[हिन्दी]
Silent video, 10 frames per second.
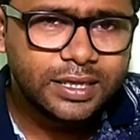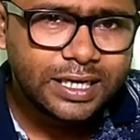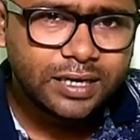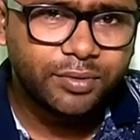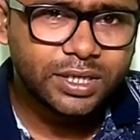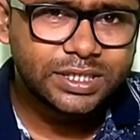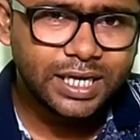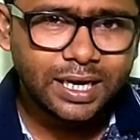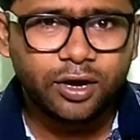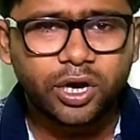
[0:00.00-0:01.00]
दिखने में
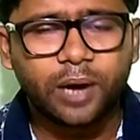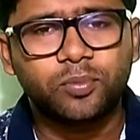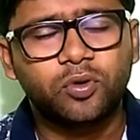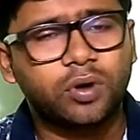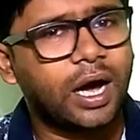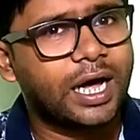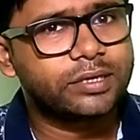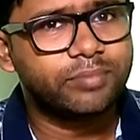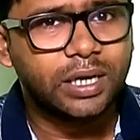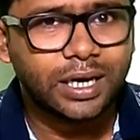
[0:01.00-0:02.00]
अच्छा लगे और आपको
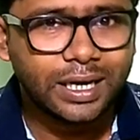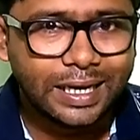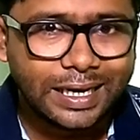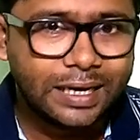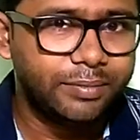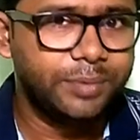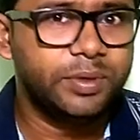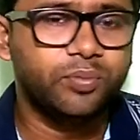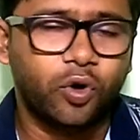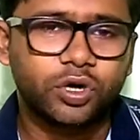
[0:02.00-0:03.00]
हाथ में लेने में
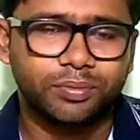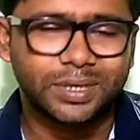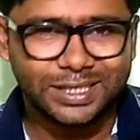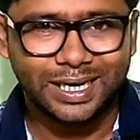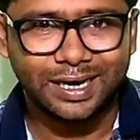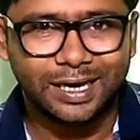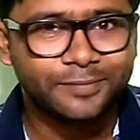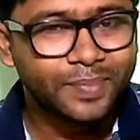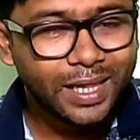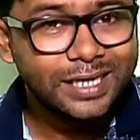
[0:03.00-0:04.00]
भी बहुत मजा लगे
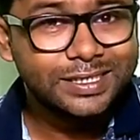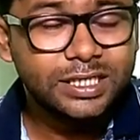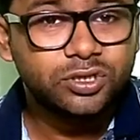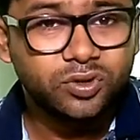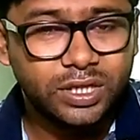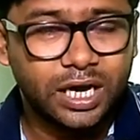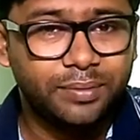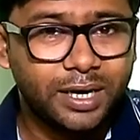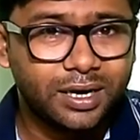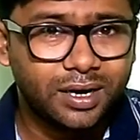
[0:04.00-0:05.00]
इस चीज़ को
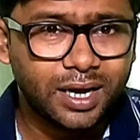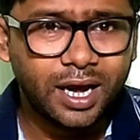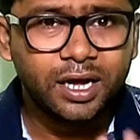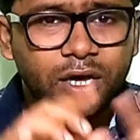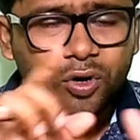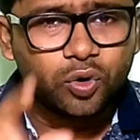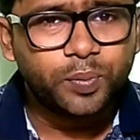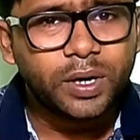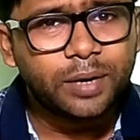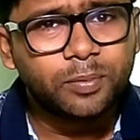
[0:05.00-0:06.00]
ध्यान में रखा गया
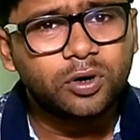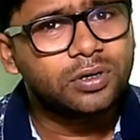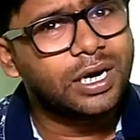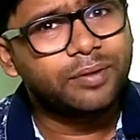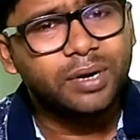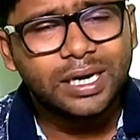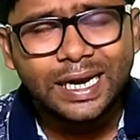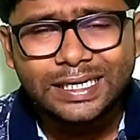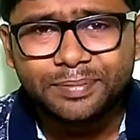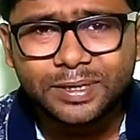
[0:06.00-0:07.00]
ऊपर आपको लगभग
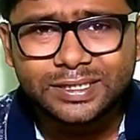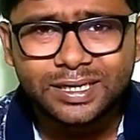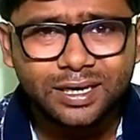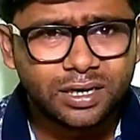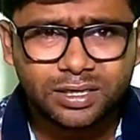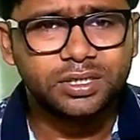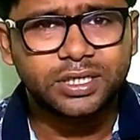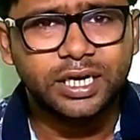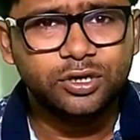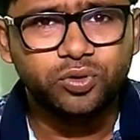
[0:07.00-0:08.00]
90 परसेंट का
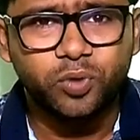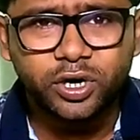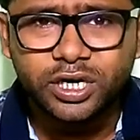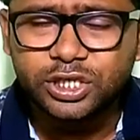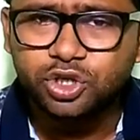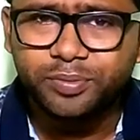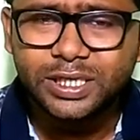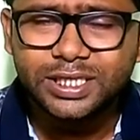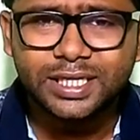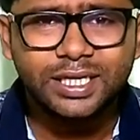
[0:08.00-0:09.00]
स्क्रीन टू बॉडी रेशियो
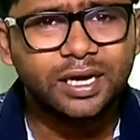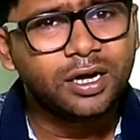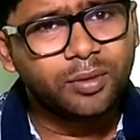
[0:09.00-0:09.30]
मिल जाती है